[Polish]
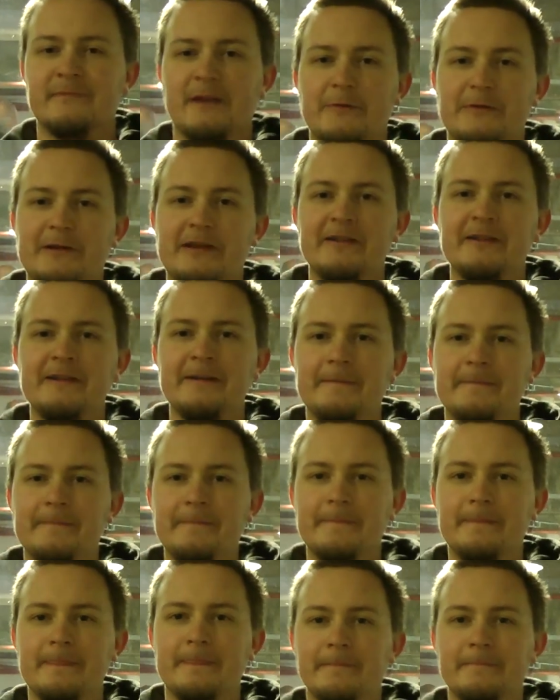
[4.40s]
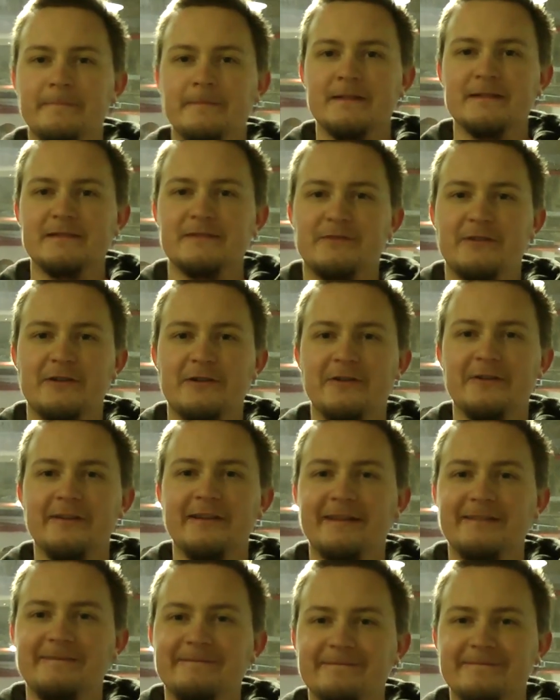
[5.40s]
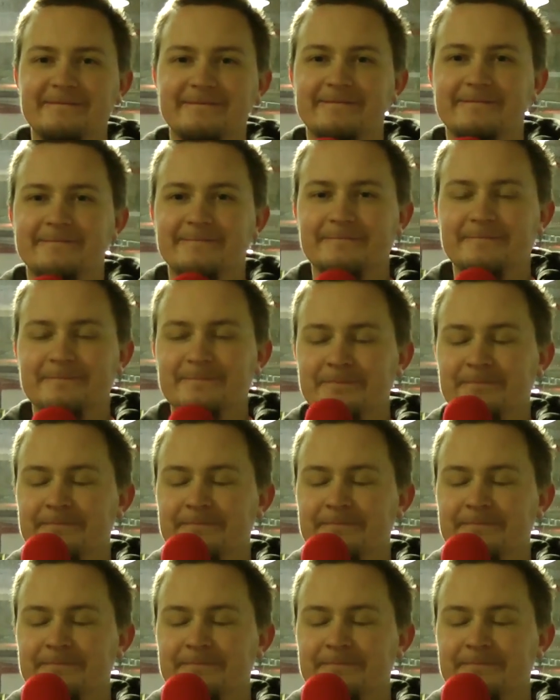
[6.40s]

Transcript: Are we ready? Is it recording? Yes.